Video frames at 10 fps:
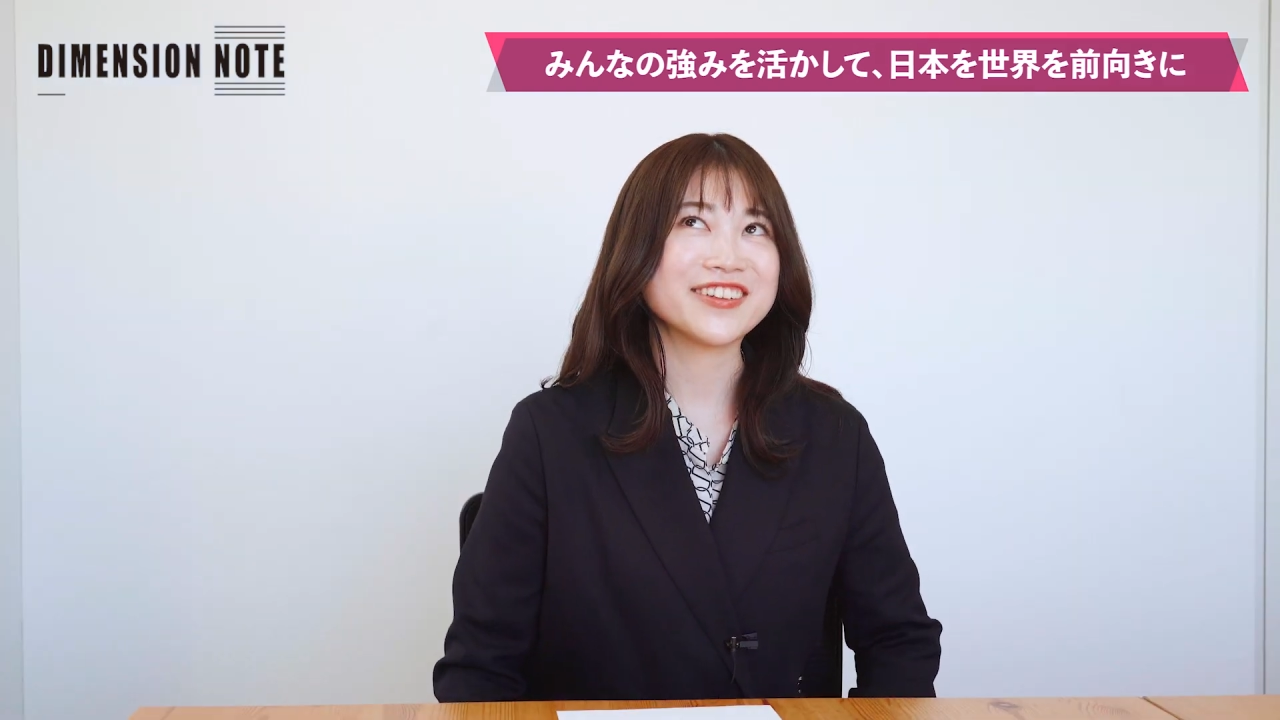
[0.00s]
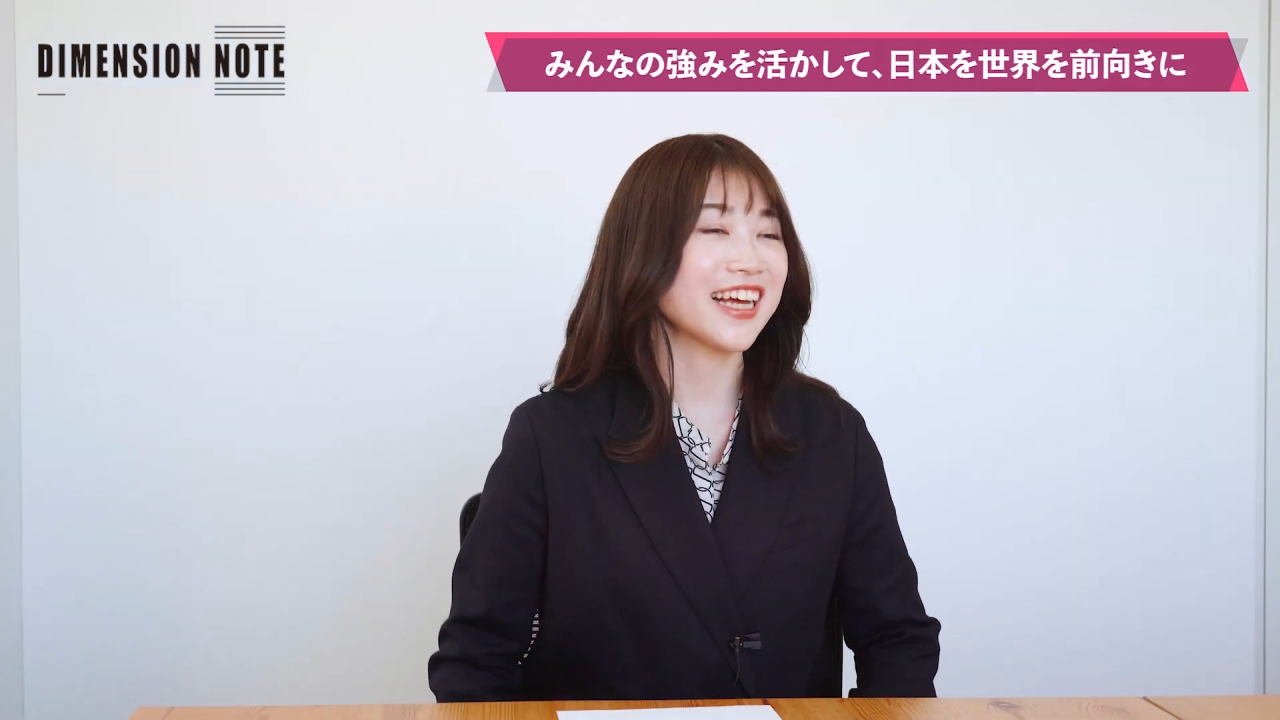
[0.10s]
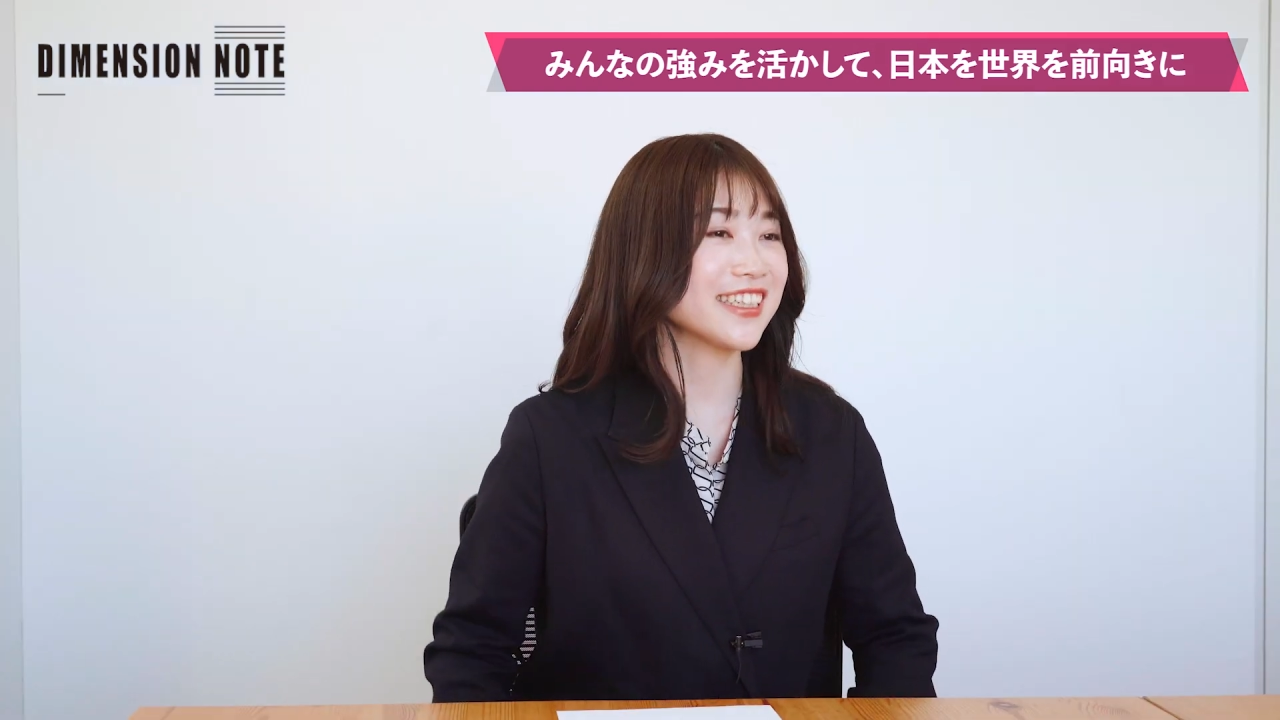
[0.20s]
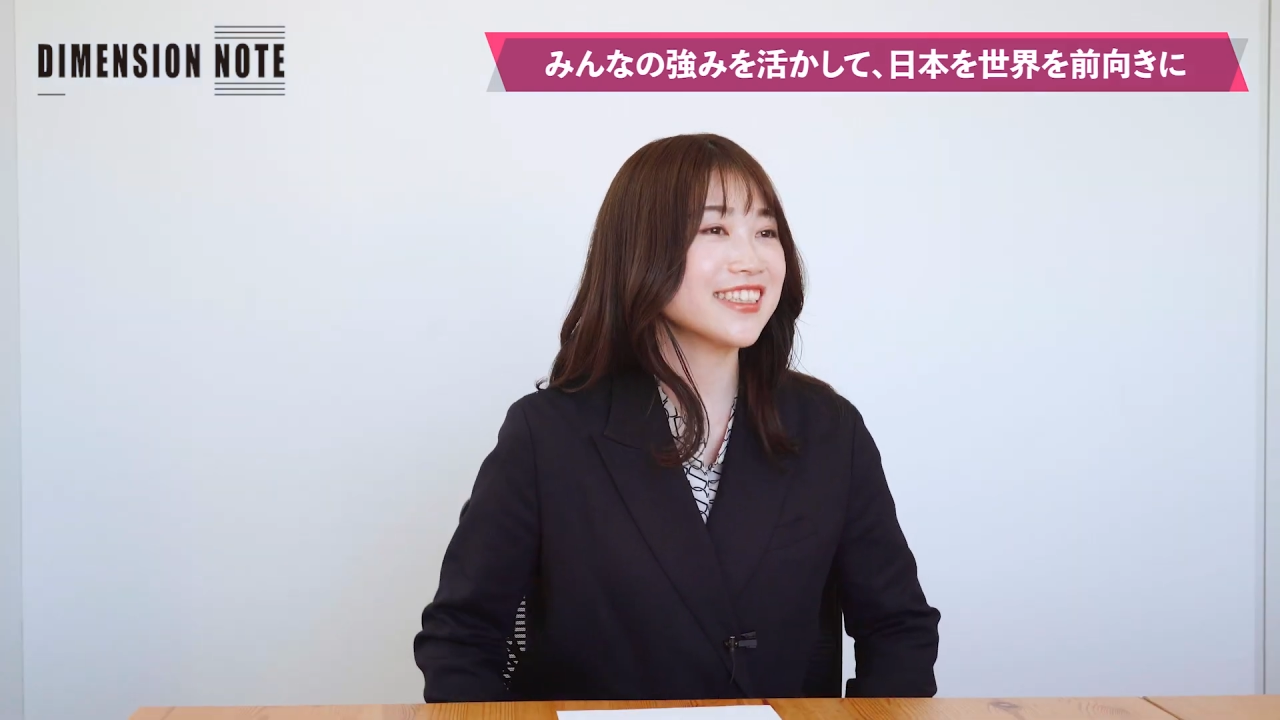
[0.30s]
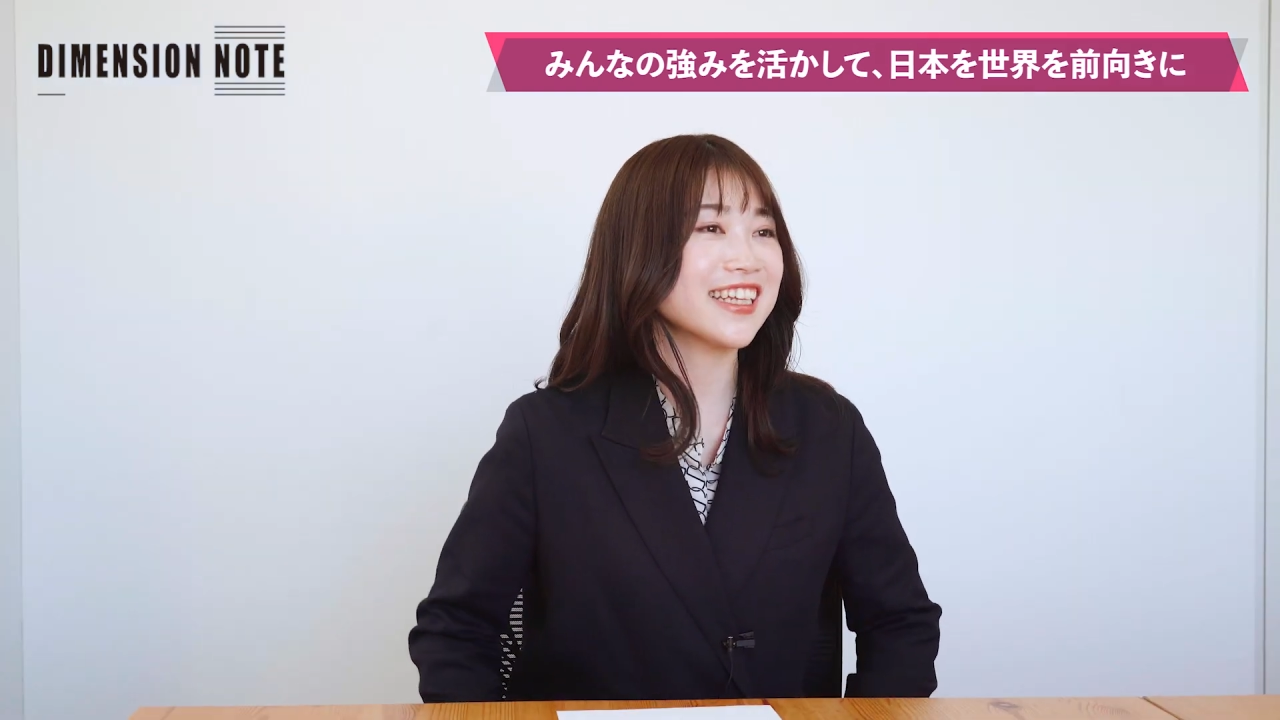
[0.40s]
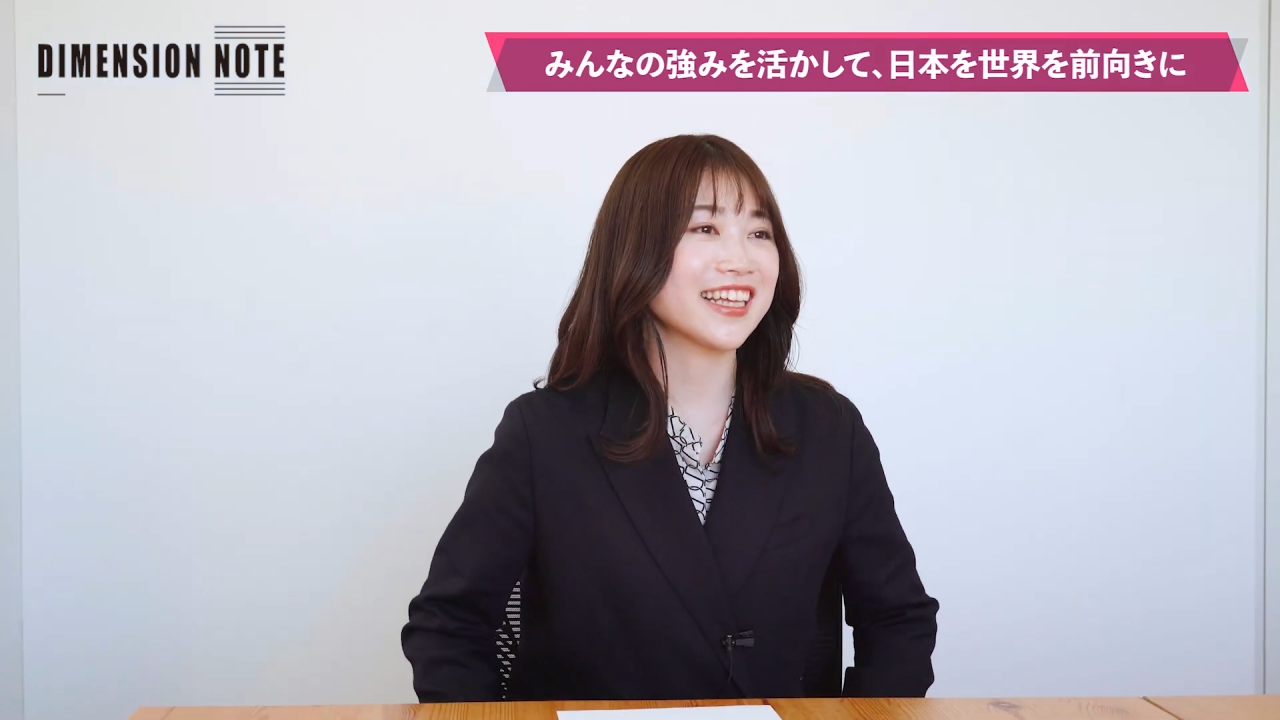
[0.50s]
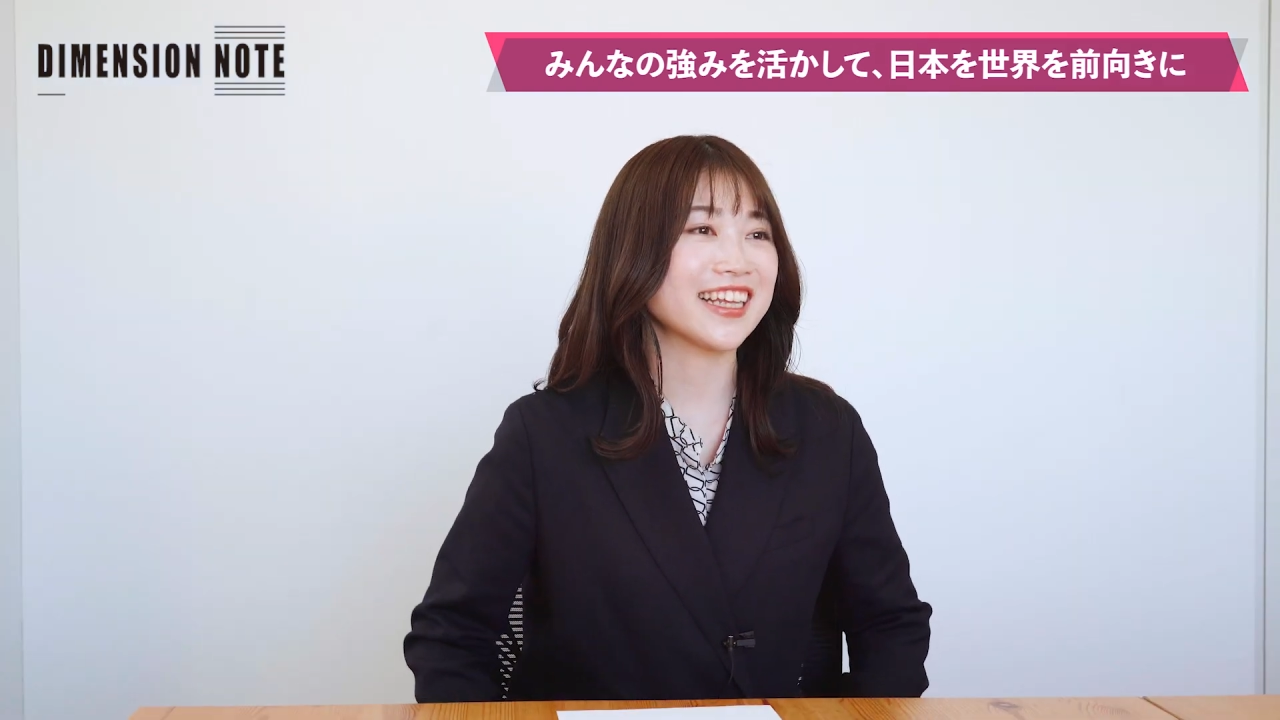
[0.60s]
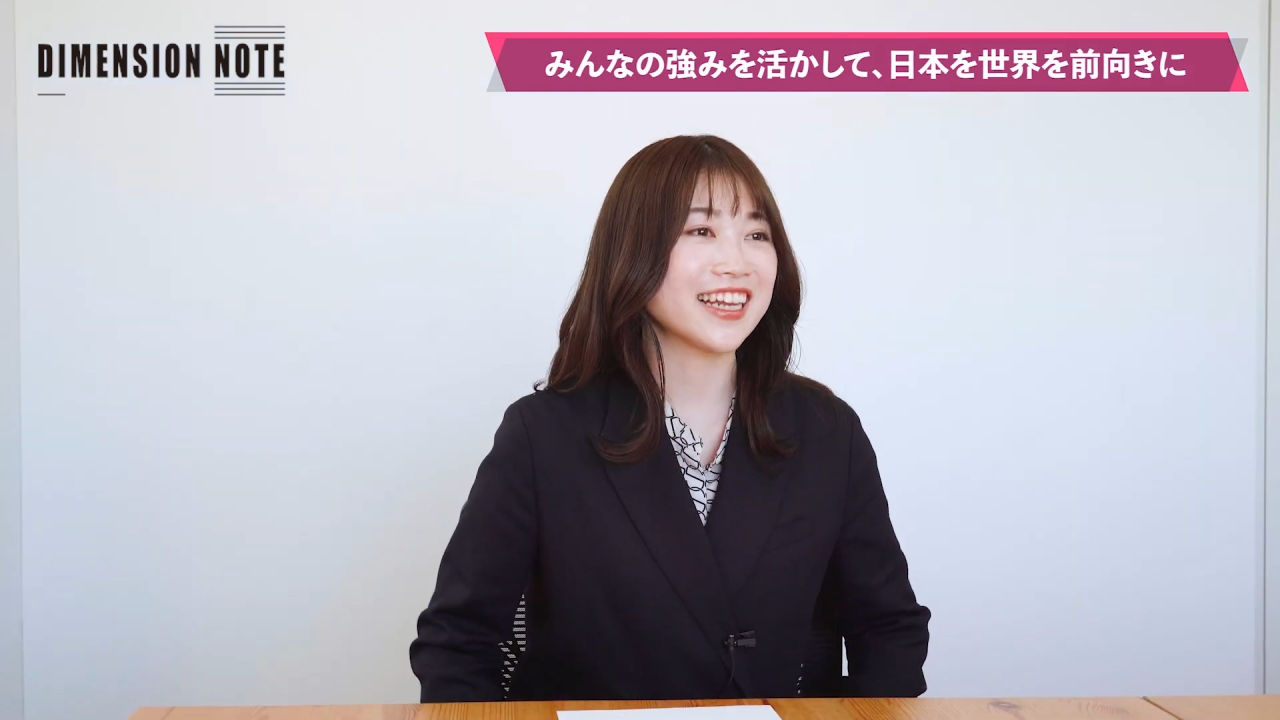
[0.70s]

で走っていけて